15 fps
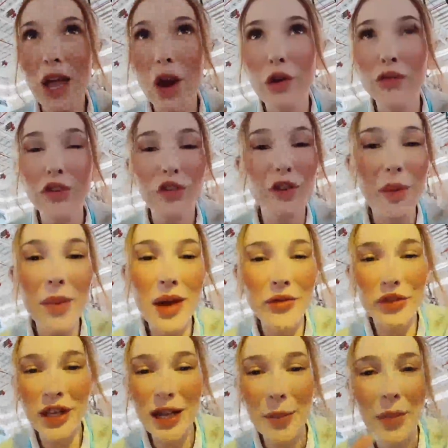eu vivi minha
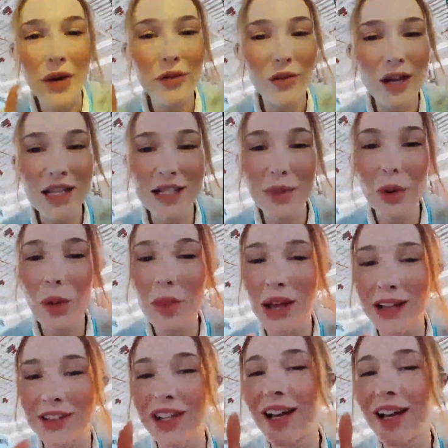vida para ver esse momento.